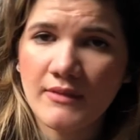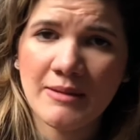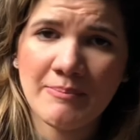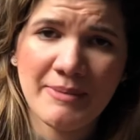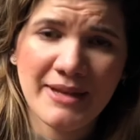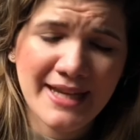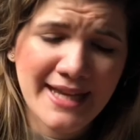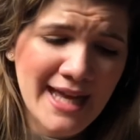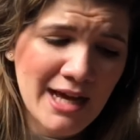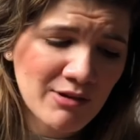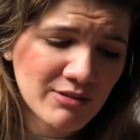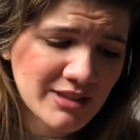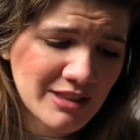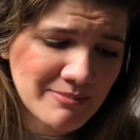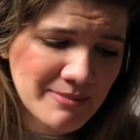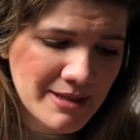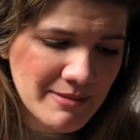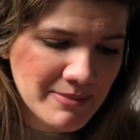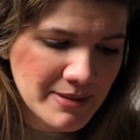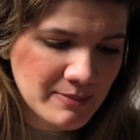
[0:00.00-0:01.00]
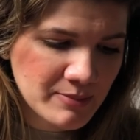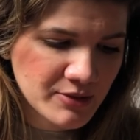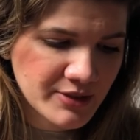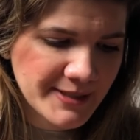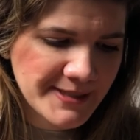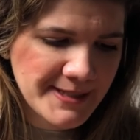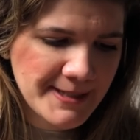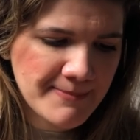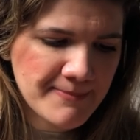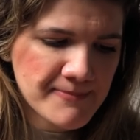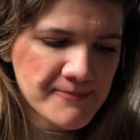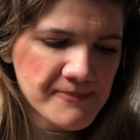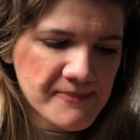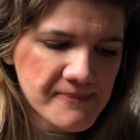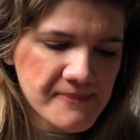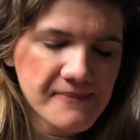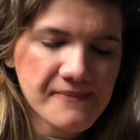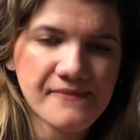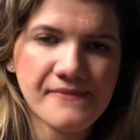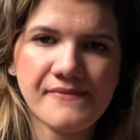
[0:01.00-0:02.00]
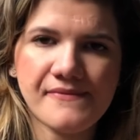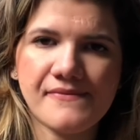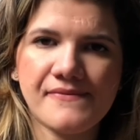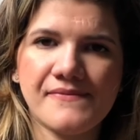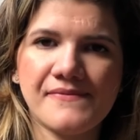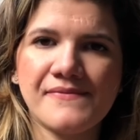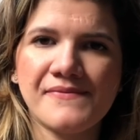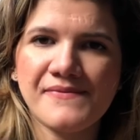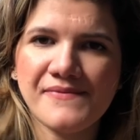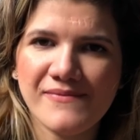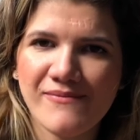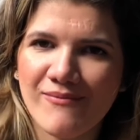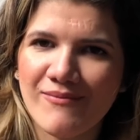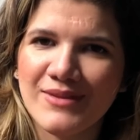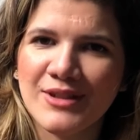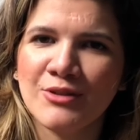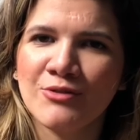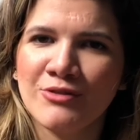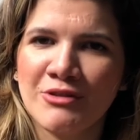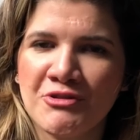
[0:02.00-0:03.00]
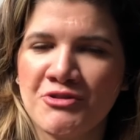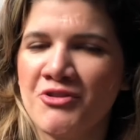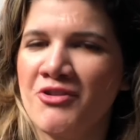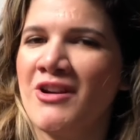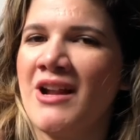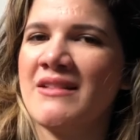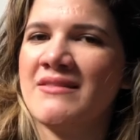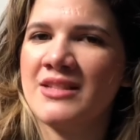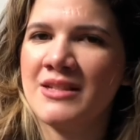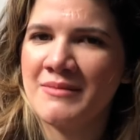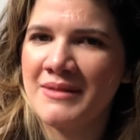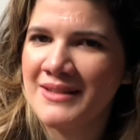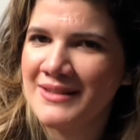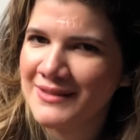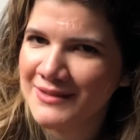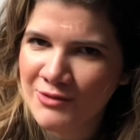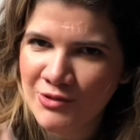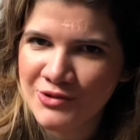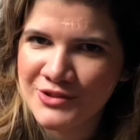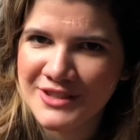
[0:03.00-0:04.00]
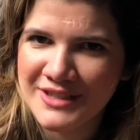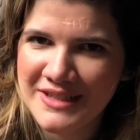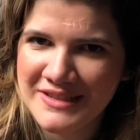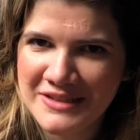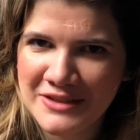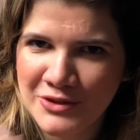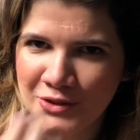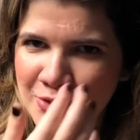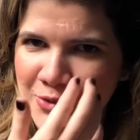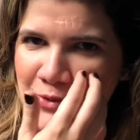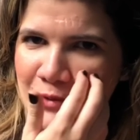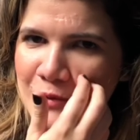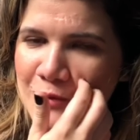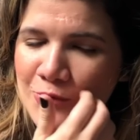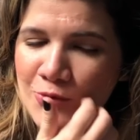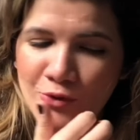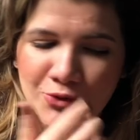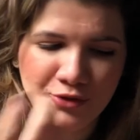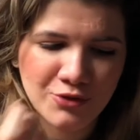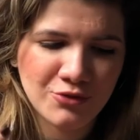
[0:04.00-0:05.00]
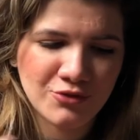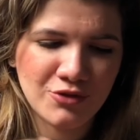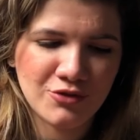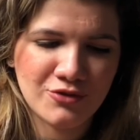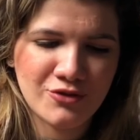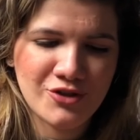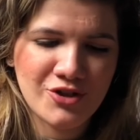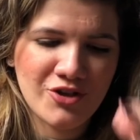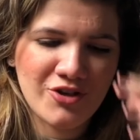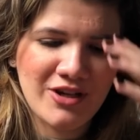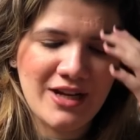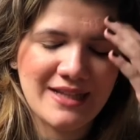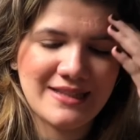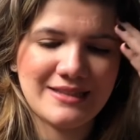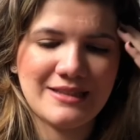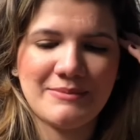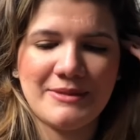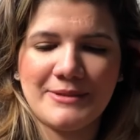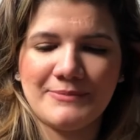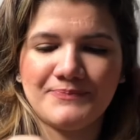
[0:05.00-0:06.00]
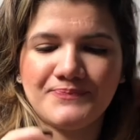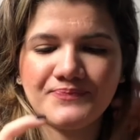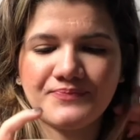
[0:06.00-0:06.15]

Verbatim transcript: Peguei água também pra poder engolir o chocolate e conseguir sentir o gosto dos outros chocolates também.